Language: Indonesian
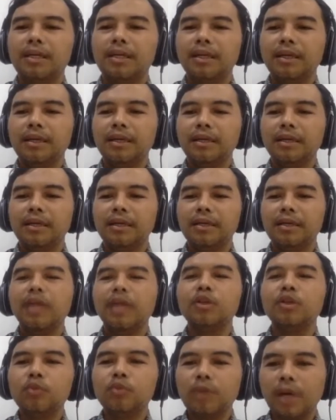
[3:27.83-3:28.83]
ya,
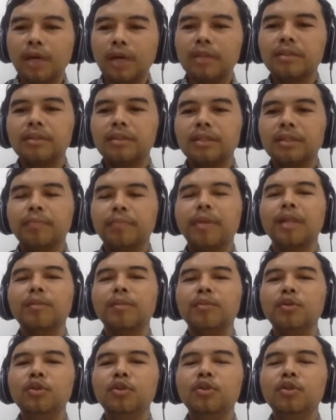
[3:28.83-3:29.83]
yang juga
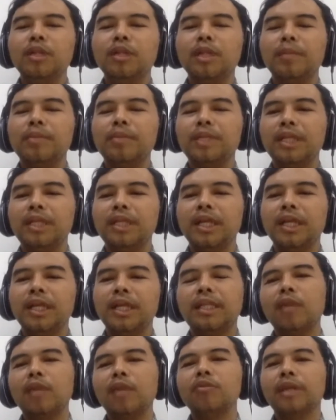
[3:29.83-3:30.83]
sempat muncul tapi tidak
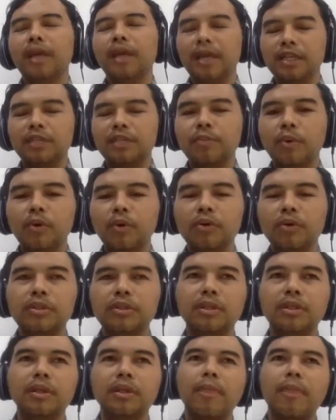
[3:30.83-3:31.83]
terlalu
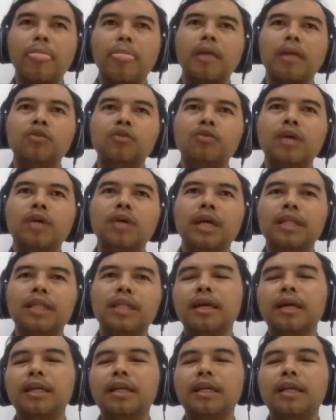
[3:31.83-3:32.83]
terekspos juga
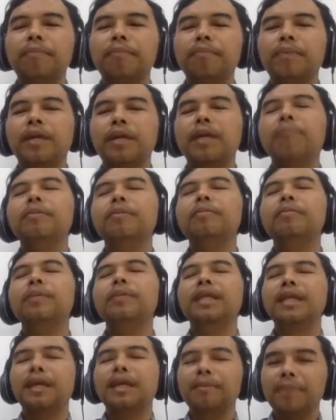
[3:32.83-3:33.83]
terhadap para
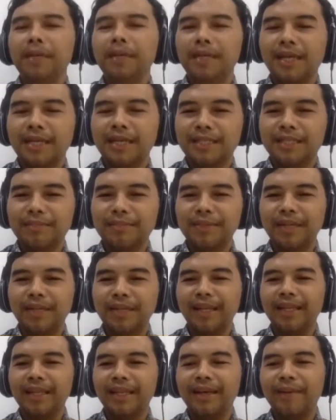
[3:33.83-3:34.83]
pimpinan KPK
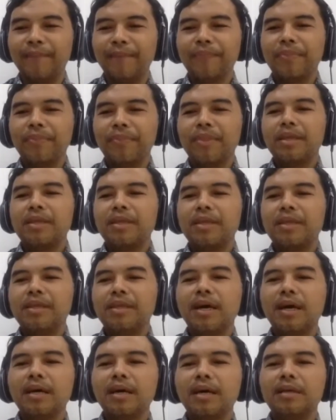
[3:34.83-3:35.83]
sebenarnya
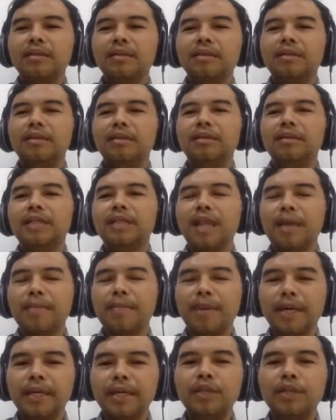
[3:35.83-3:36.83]
yang eh,
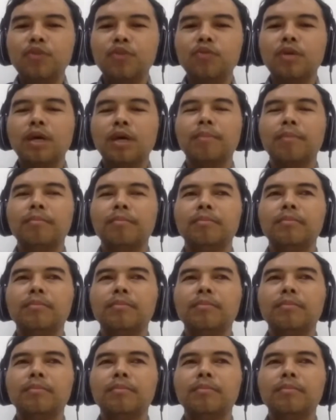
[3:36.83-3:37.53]
selama ini juga